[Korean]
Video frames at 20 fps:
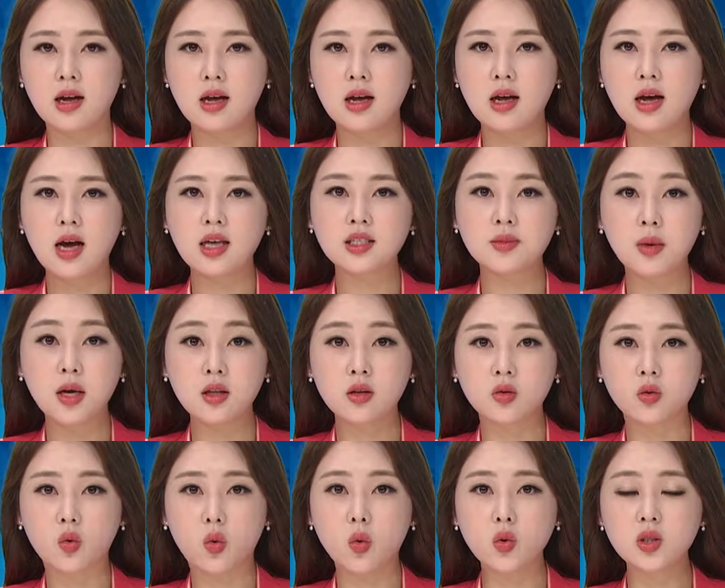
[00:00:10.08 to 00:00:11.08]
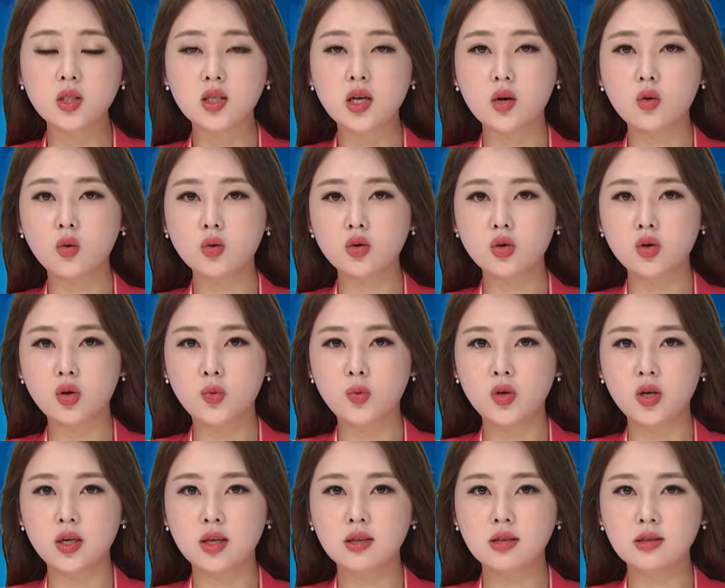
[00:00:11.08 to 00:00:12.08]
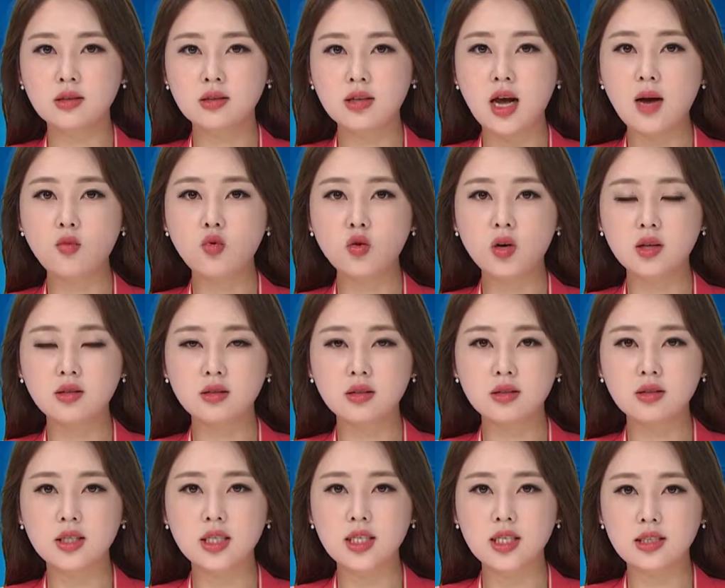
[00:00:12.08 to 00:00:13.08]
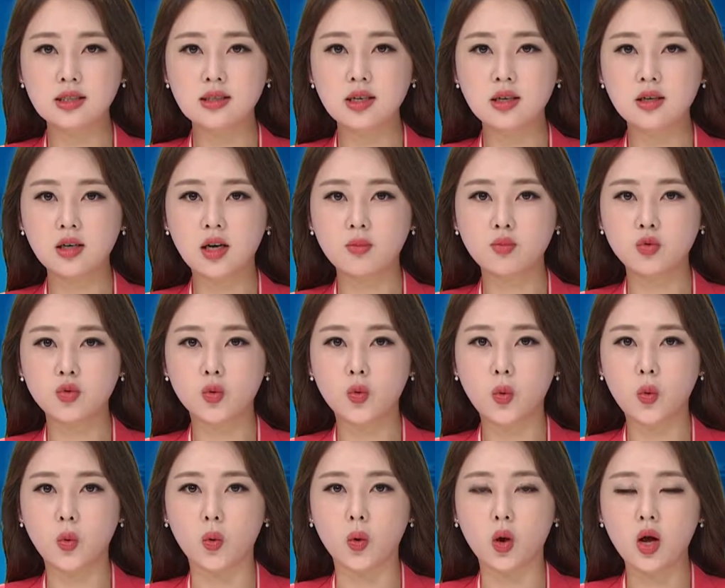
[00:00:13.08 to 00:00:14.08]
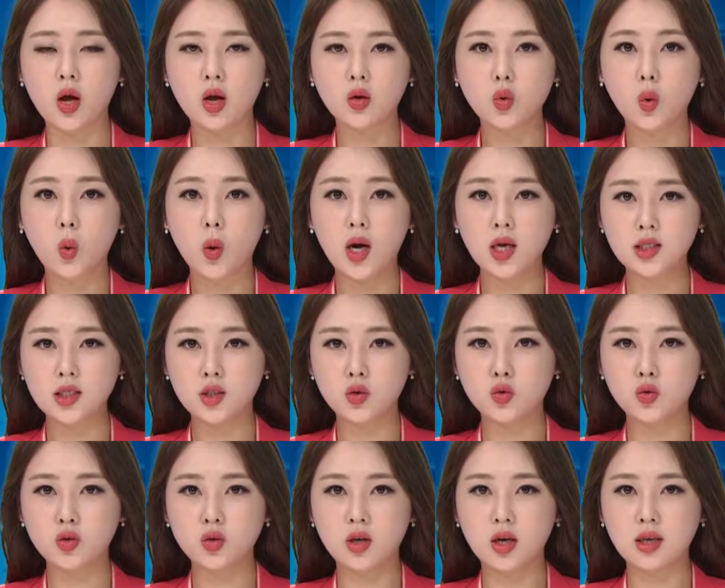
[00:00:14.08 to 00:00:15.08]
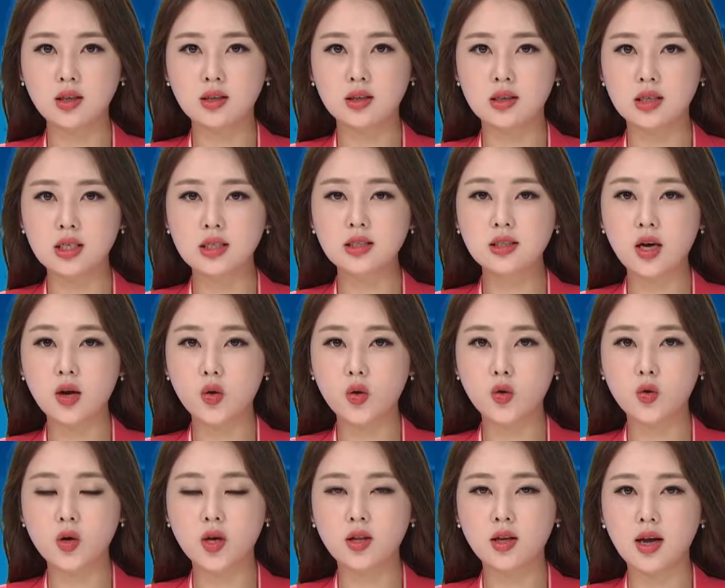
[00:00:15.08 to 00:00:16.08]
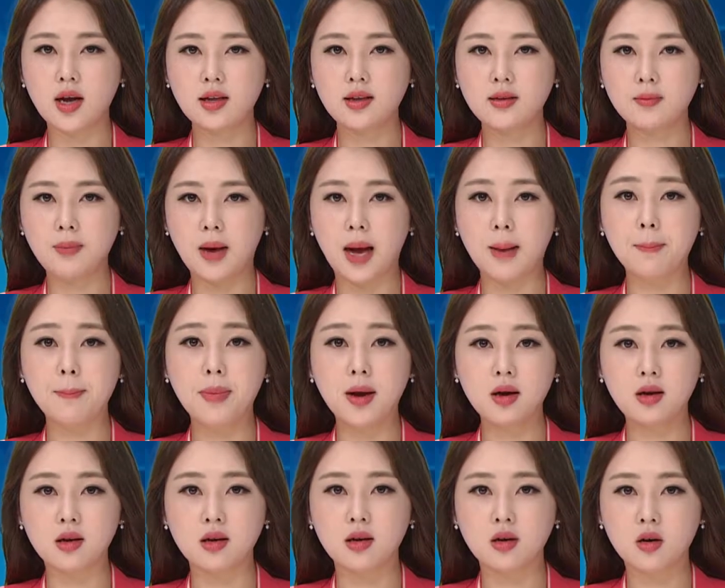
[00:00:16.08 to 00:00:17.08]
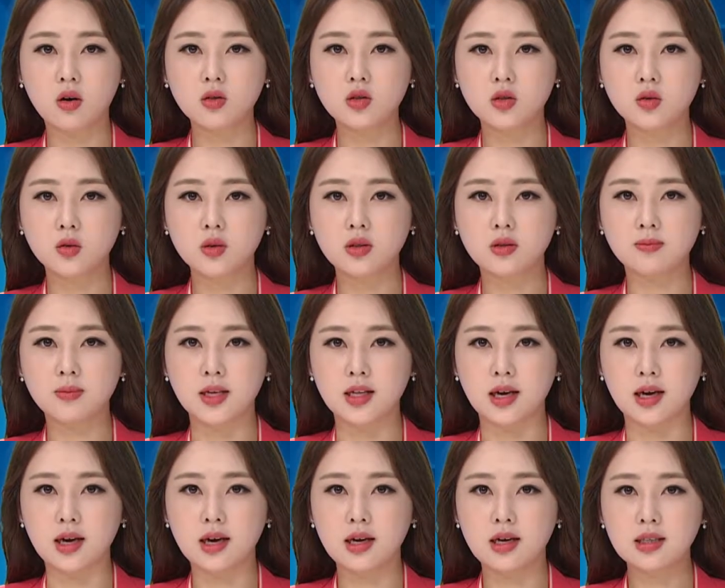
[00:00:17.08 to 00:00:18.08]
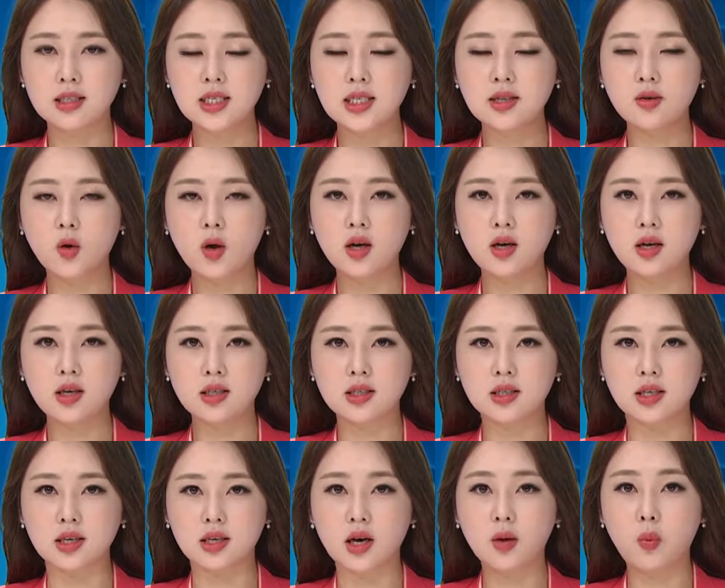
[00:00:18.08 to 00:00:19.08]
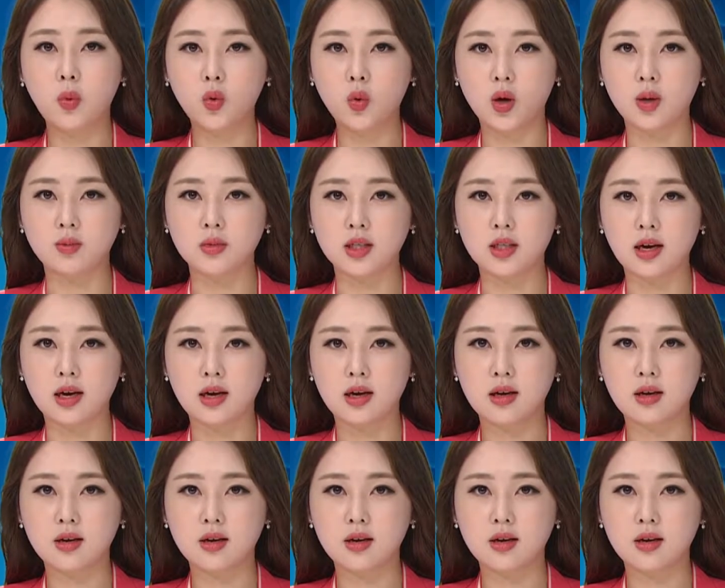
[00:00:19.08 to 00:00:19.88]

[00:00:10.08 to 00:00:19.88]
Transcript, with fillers: 하지만 공직의 꽃으로 불리는 사무관 승진 인사를 앞두고 도와 시군 간 인사교류에 대한 반발이 커지고 있습니다. 신광하 기자가 보도합니다.